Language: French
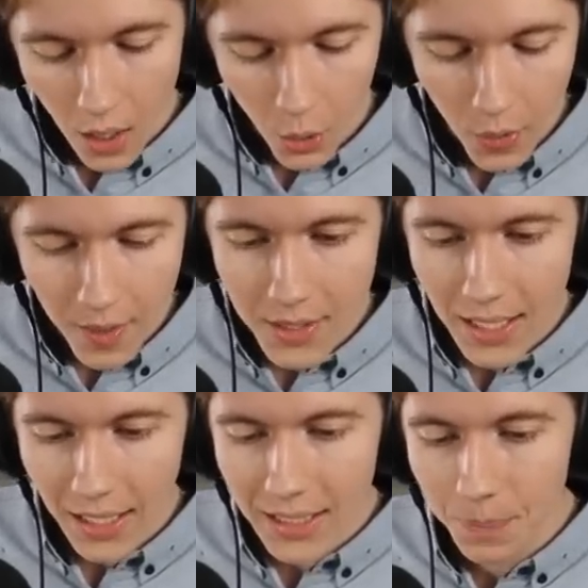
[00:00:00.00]
Le
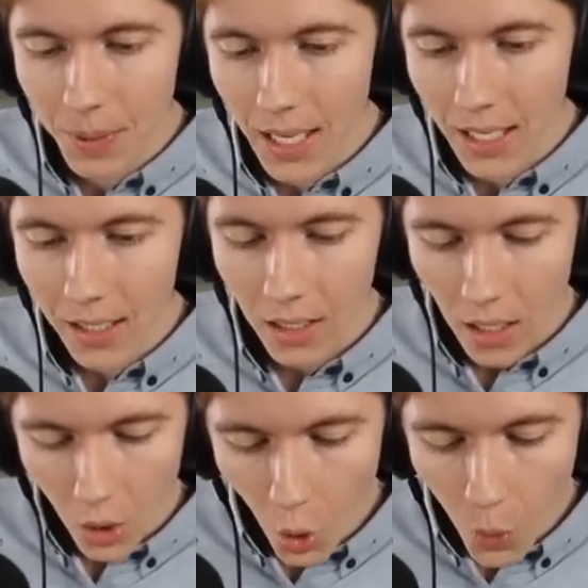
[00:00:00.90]
cimetière qui part,
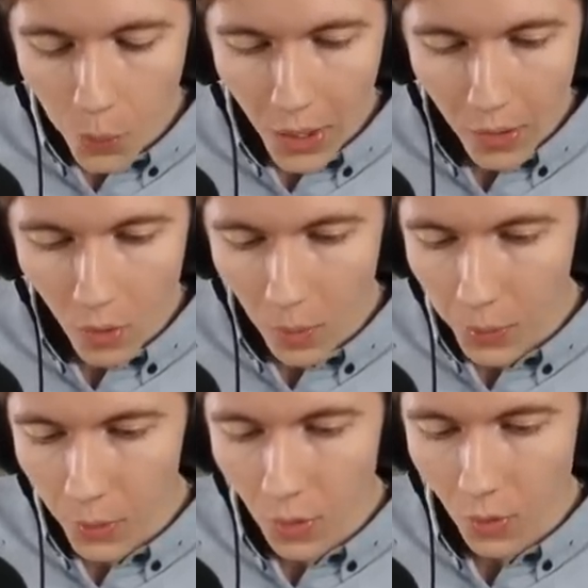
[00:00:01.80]
le poison en
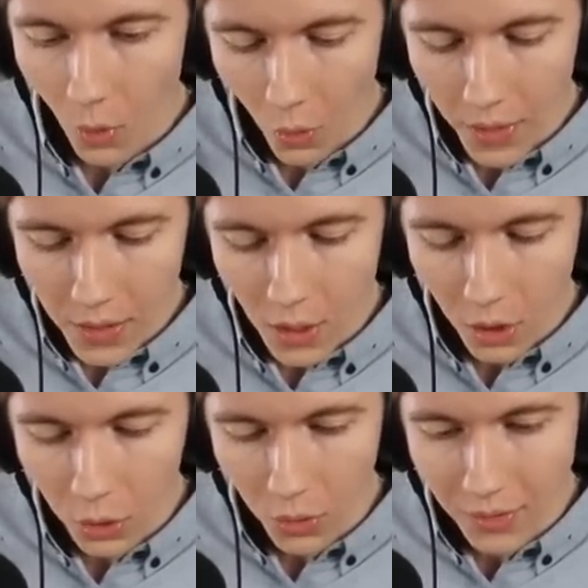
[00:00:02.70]
plus. On
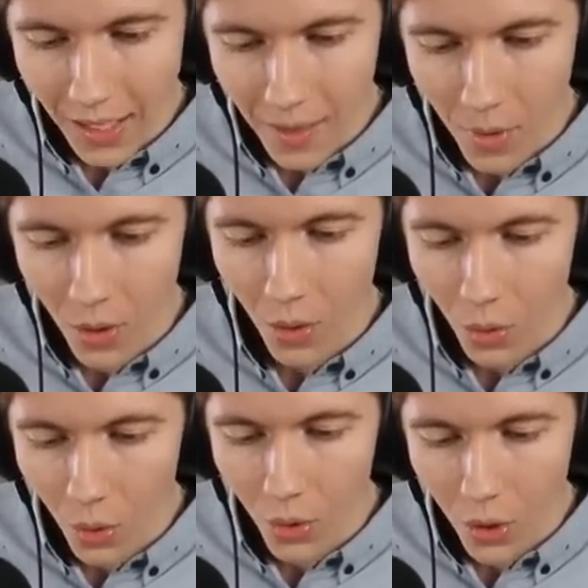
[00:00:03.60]
ignore totalement
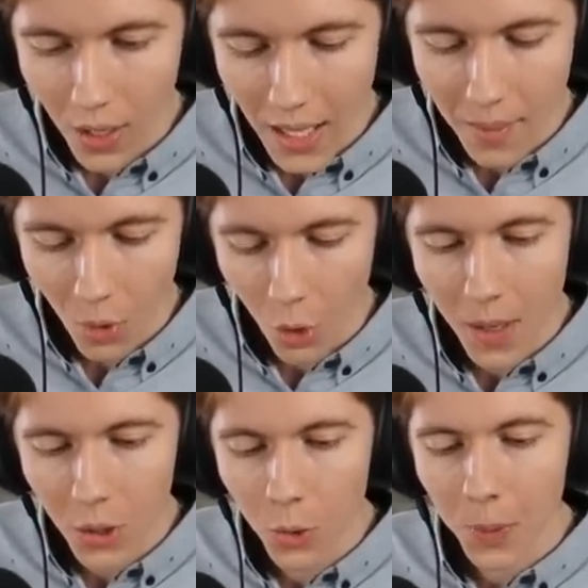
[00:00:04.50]
le golem. On
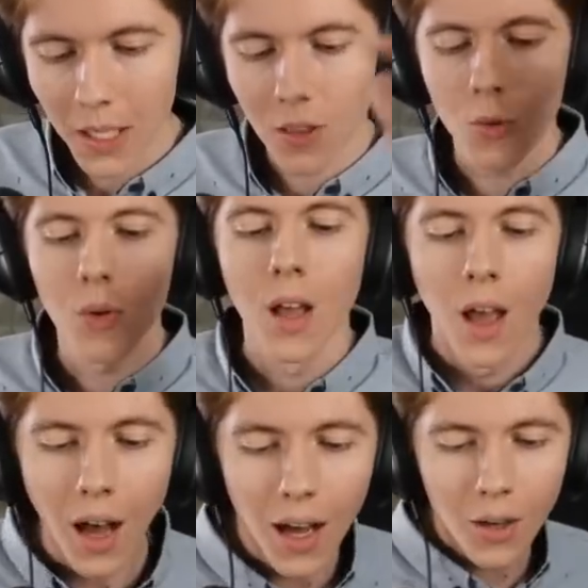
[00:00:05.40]
met une pression
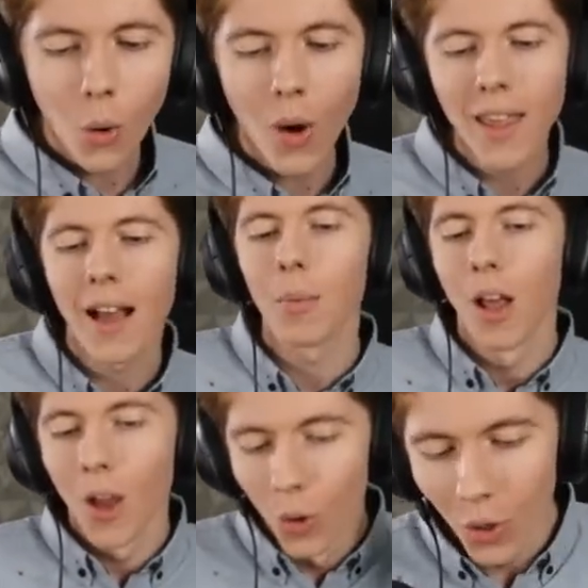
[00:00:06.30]

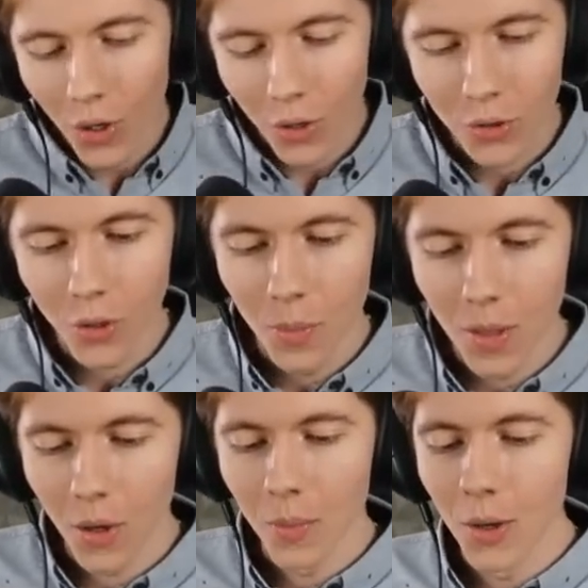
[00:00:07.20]
incroyable. Le gang de
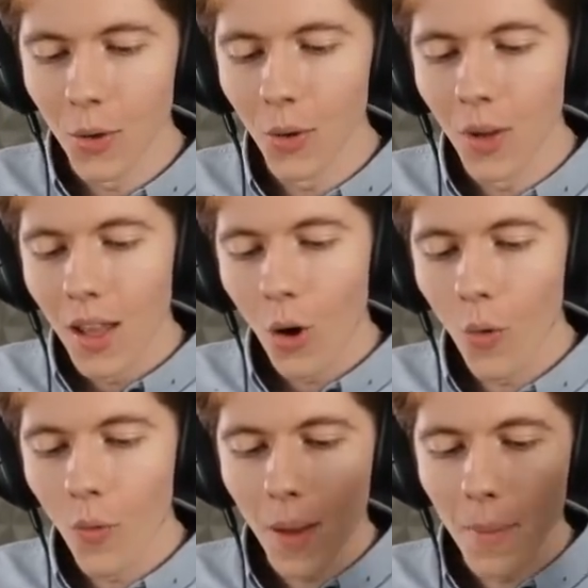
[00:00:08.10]
gobelins au milieu.
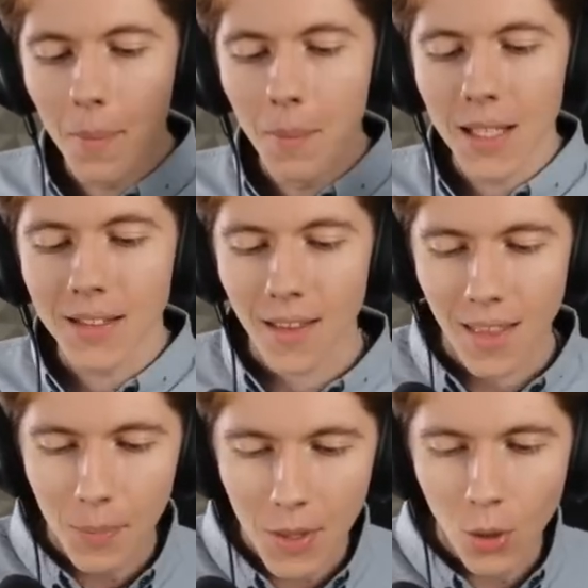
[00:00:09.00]
On va même mettre un
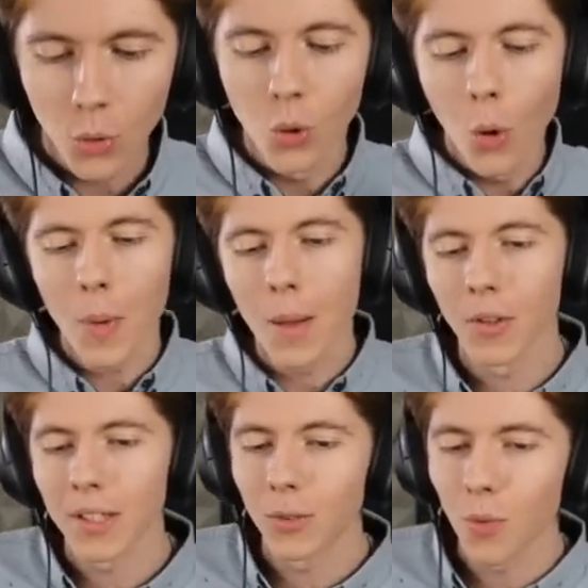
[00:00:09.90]
zap histoire de
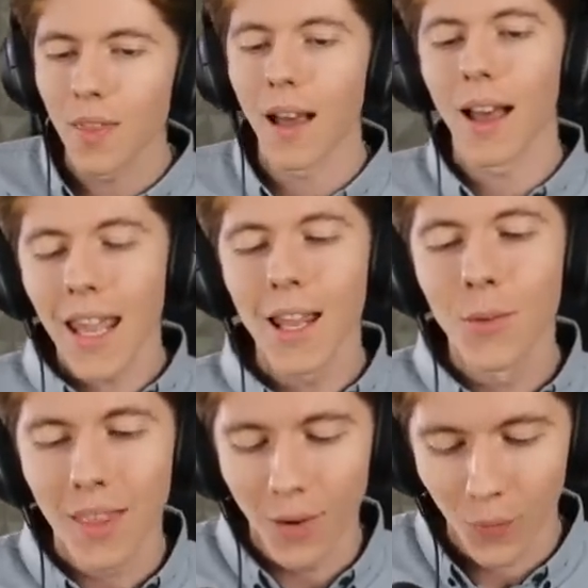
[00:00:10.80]
complémenter tout ça. Et
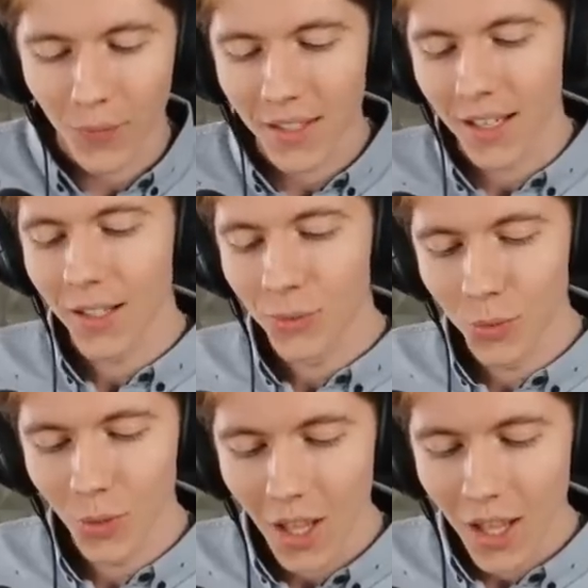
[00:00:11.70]
nous allons finir la
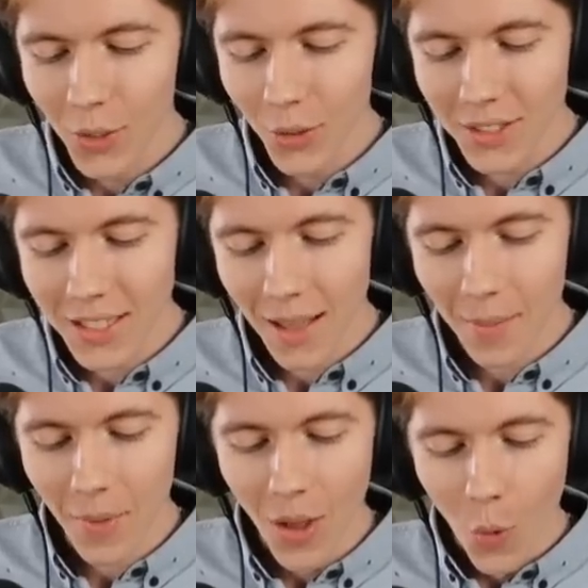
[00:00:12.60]
tour. Good
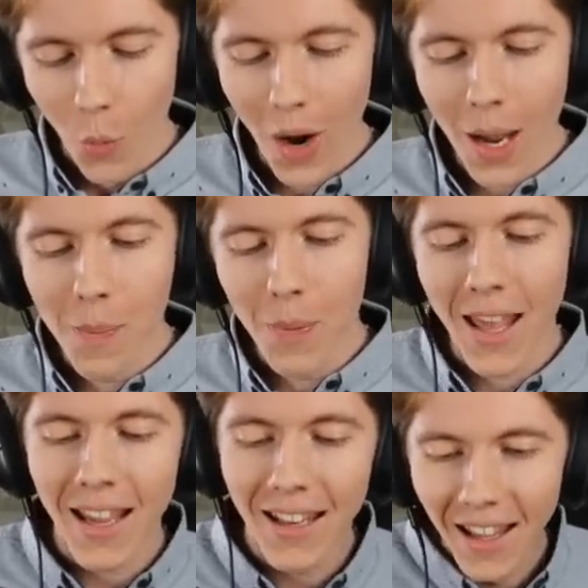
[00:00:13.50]
game. Well
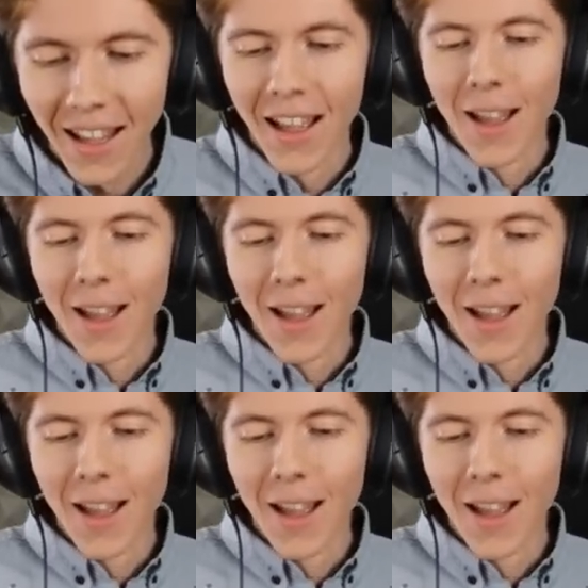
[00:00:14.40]
played.